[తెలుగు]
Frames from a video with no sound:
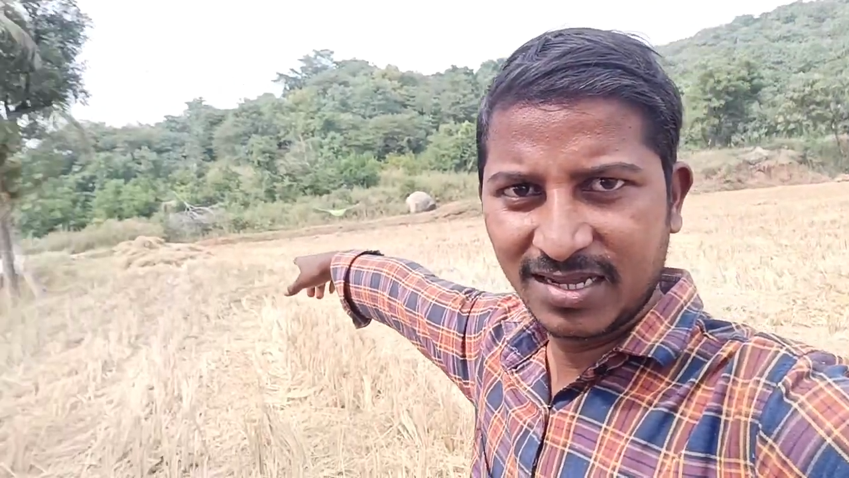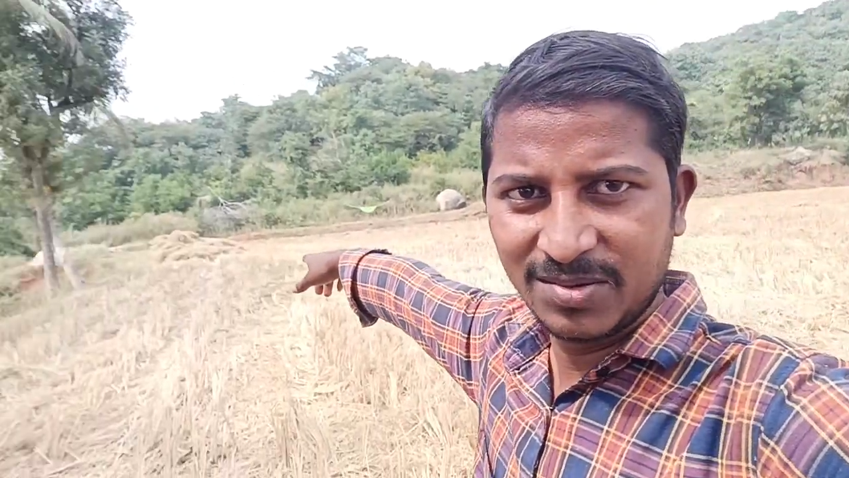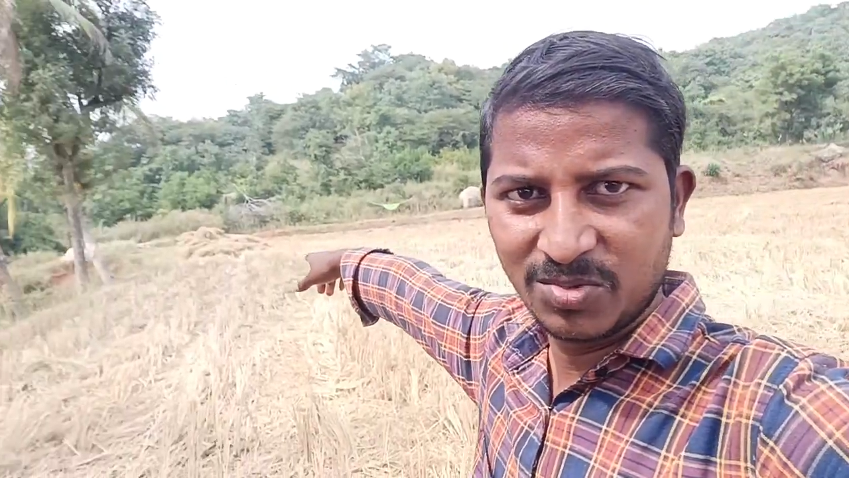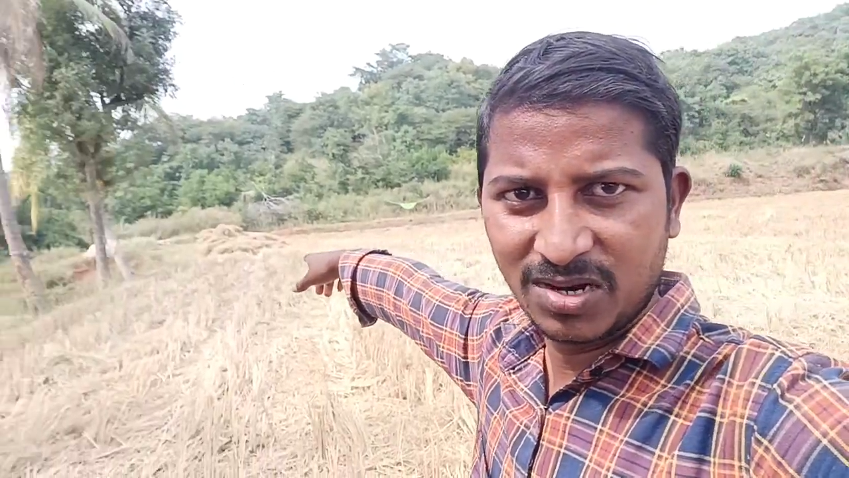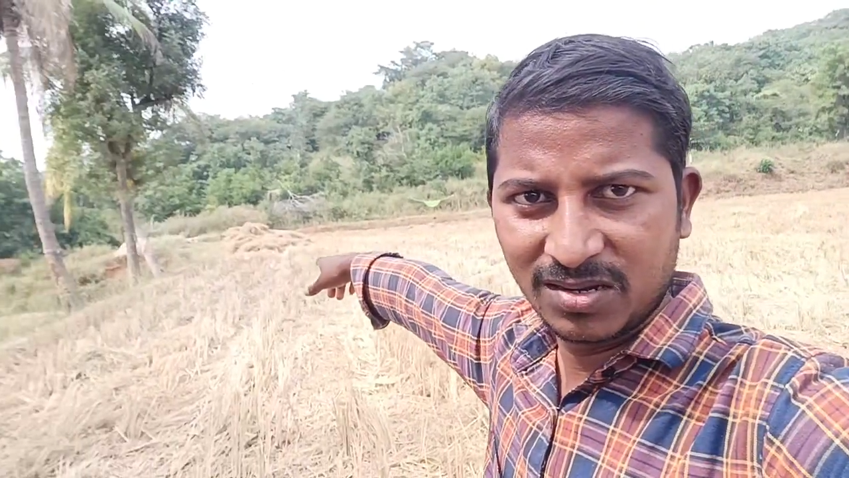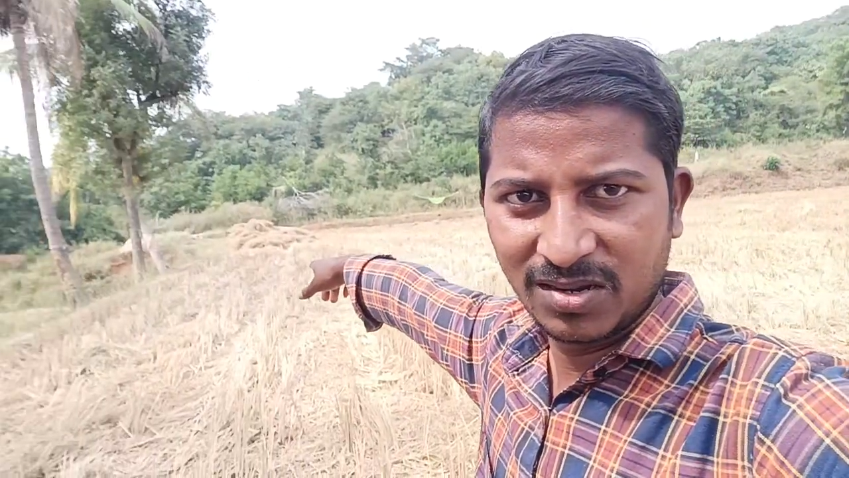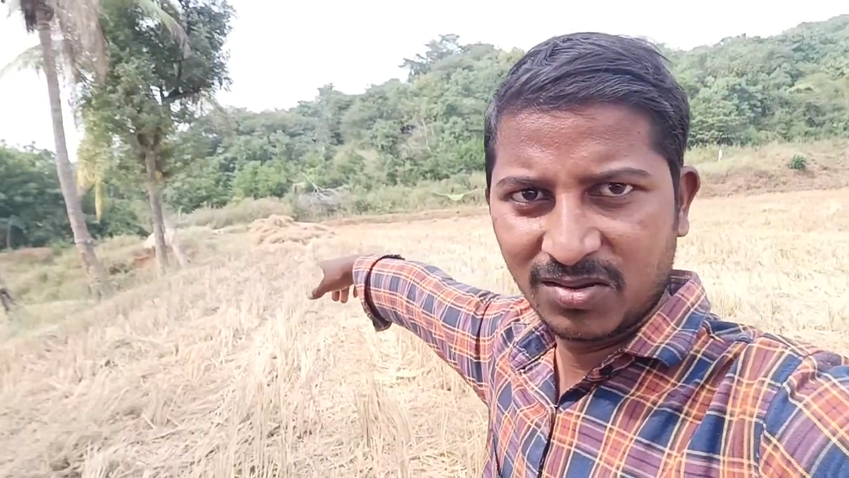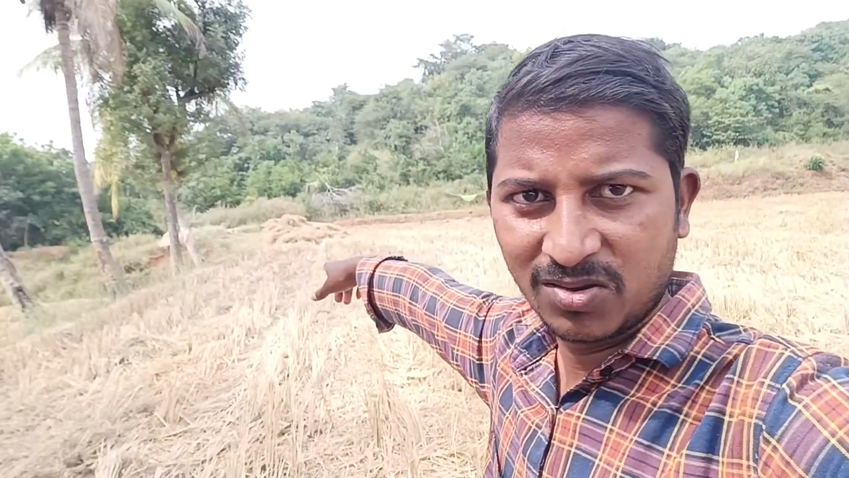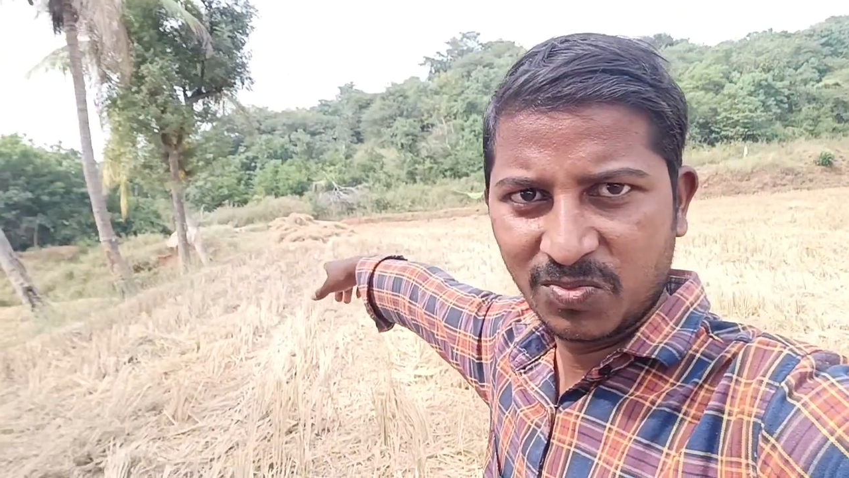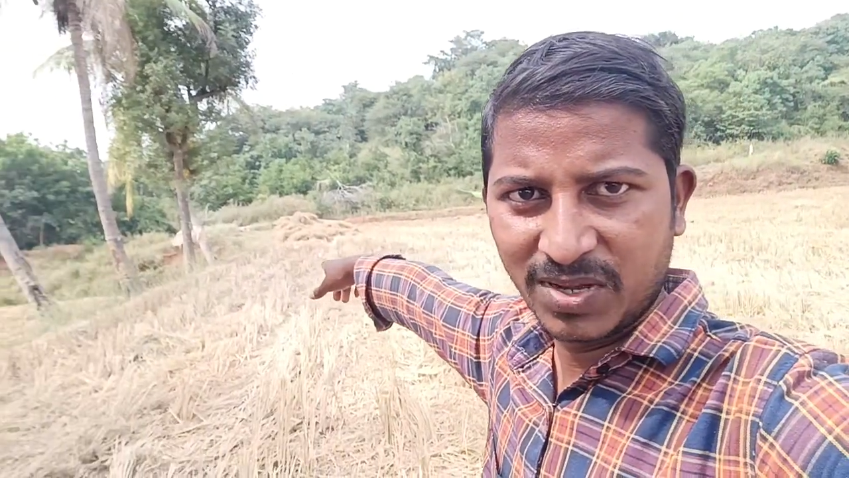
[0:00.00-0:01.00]
ఈ మూలకి
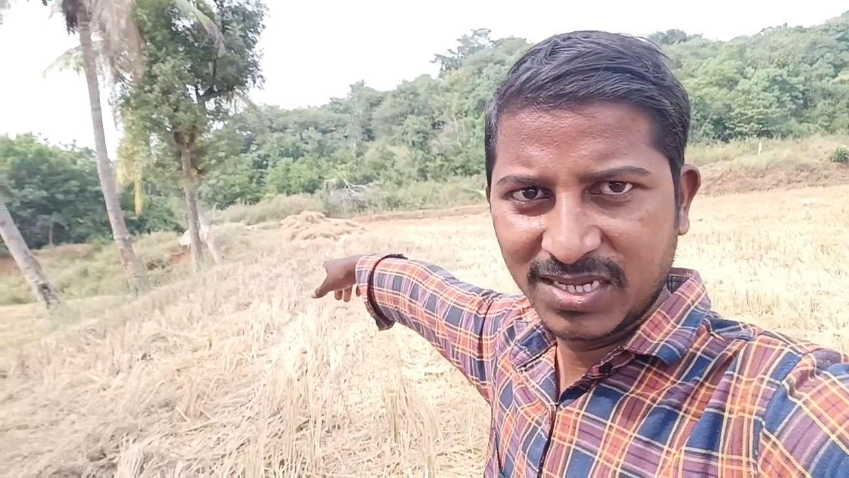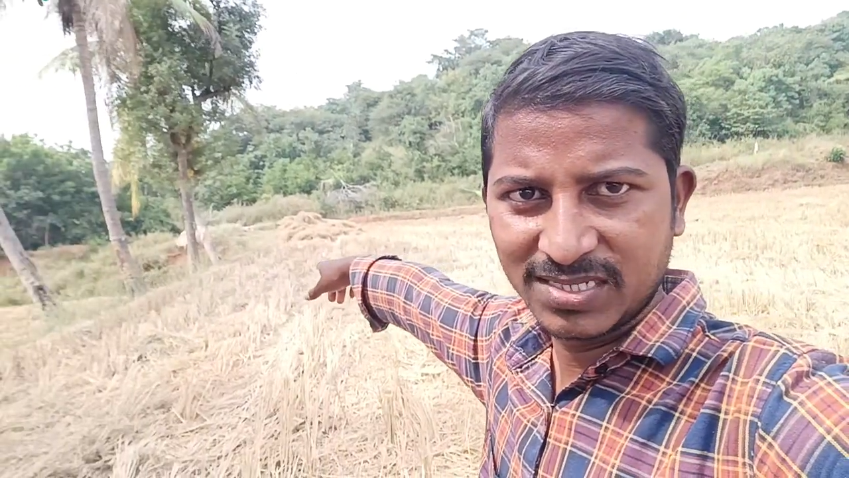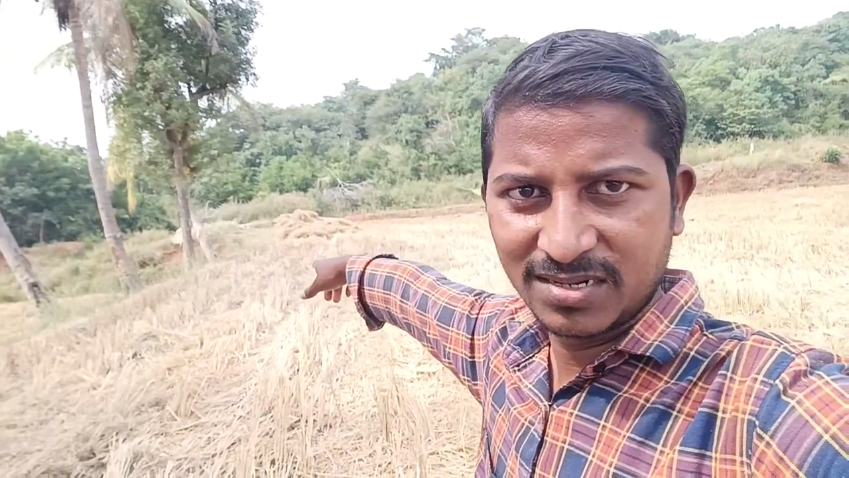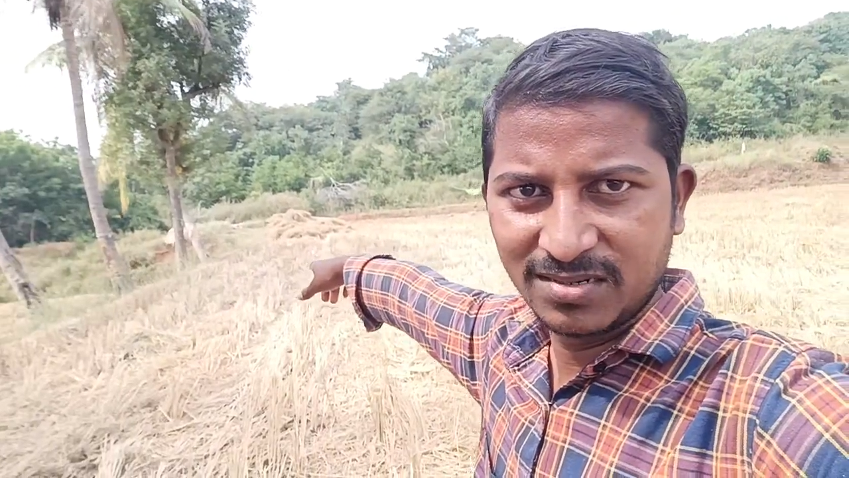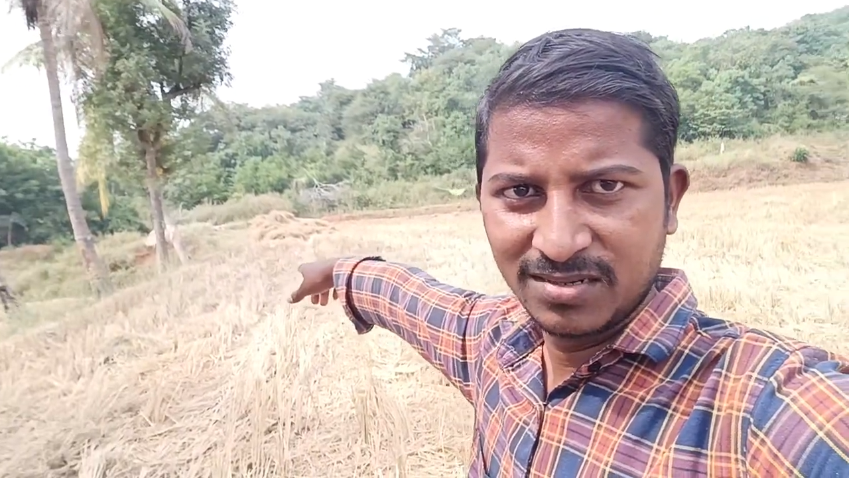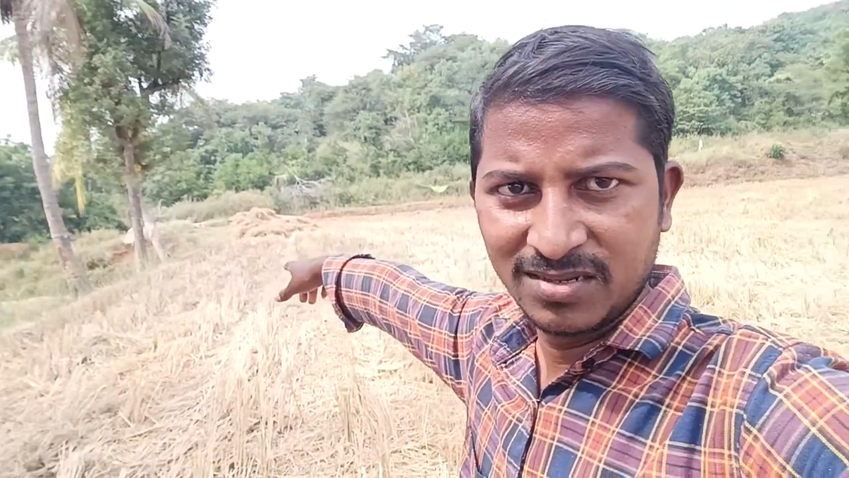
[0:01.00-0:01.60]
ఒక కుప్ప చేశాను